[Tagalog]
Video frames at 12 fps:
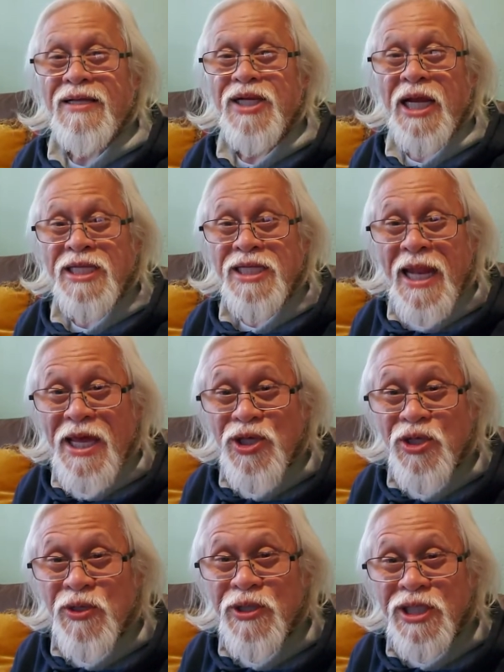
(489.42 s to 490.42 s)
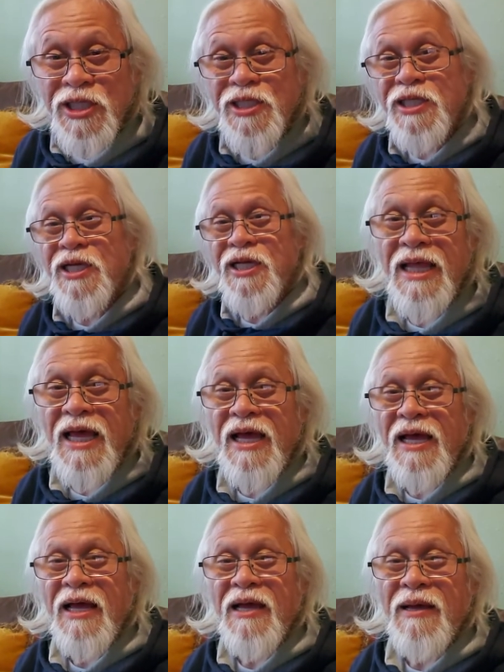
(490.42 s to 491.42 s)
translations
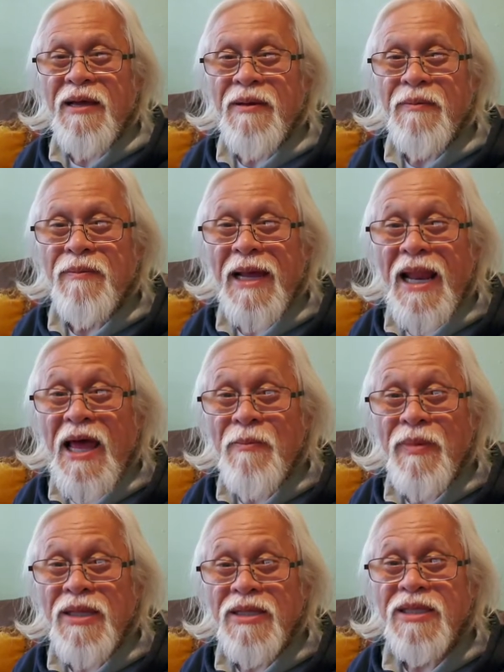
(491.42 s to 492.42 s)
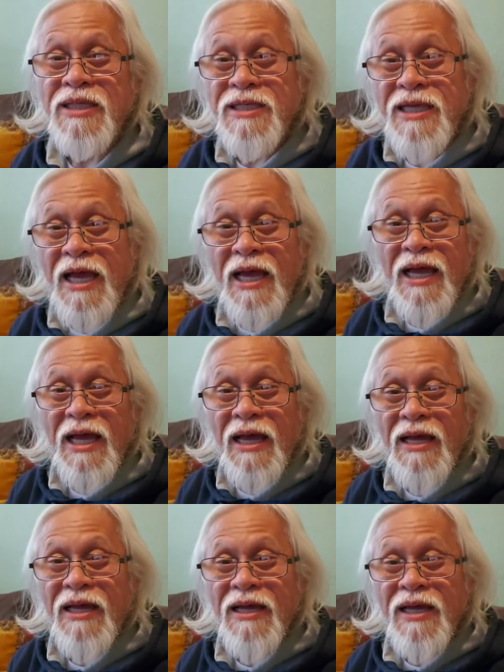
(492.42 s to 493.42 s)
na malapit sa
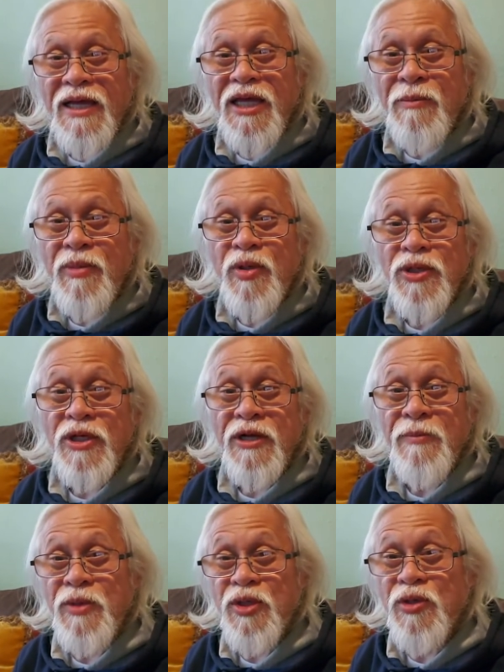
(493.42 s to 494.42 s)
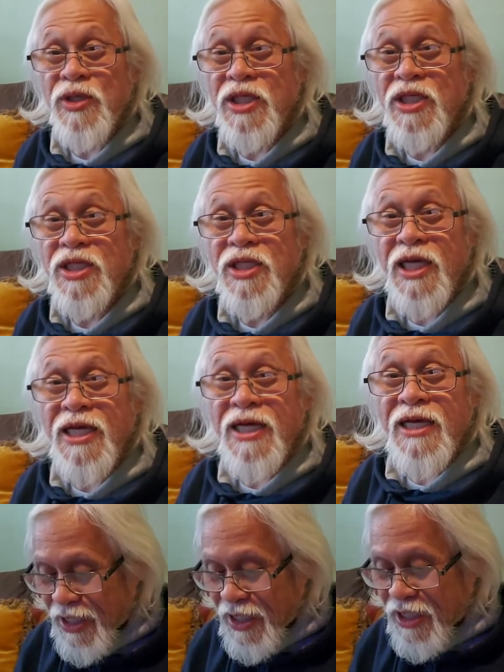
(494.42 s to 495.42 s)
Hebrew scriptures.
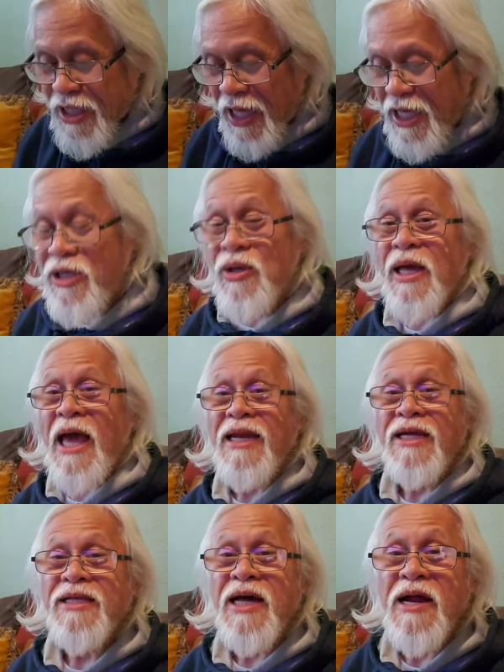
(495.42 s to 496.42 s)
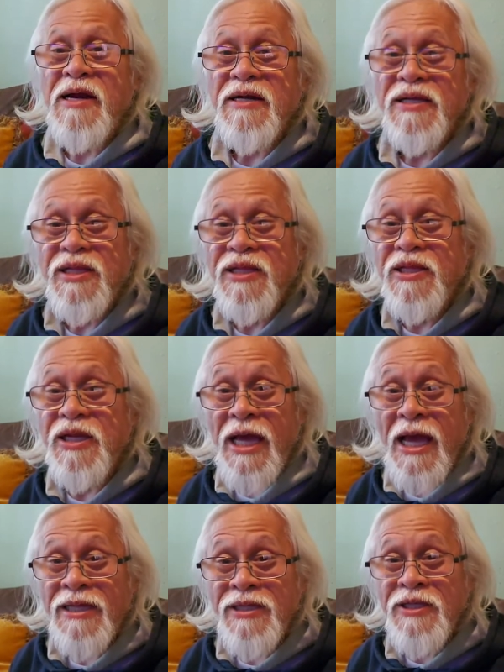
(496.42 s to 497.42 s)
The Eno calendar,
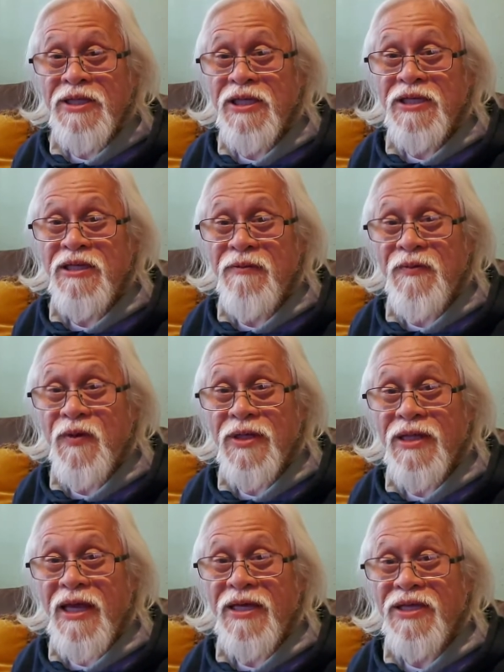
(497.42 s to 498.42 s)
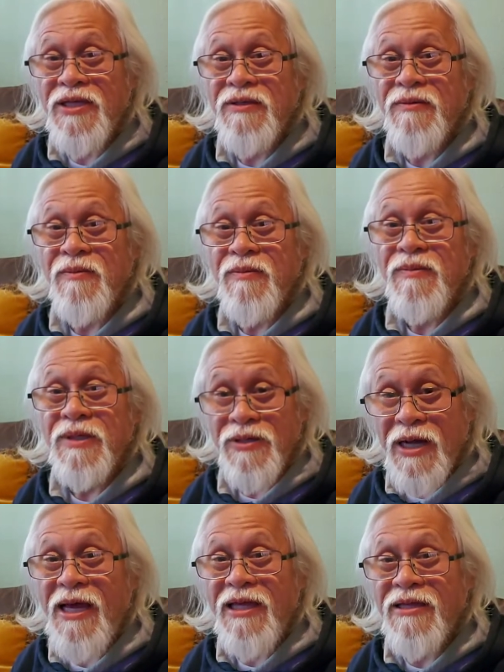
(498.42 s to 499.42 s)
364 days,
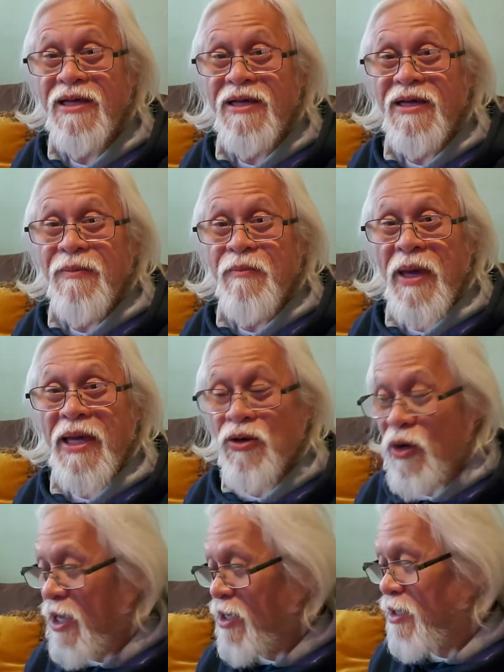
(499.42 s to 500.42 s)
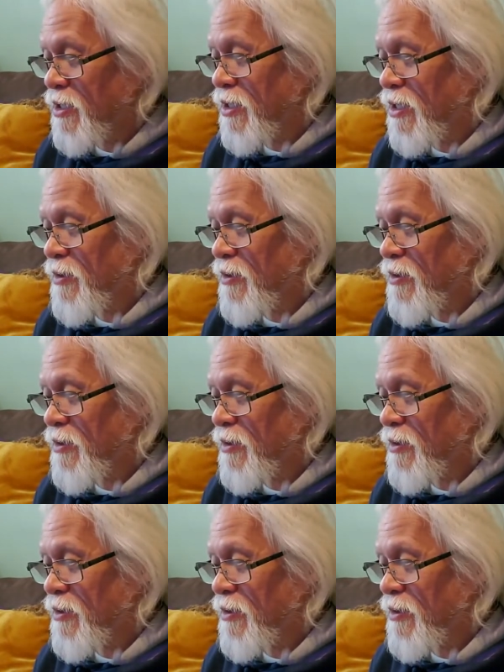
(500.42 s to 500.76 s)
right? Pero ang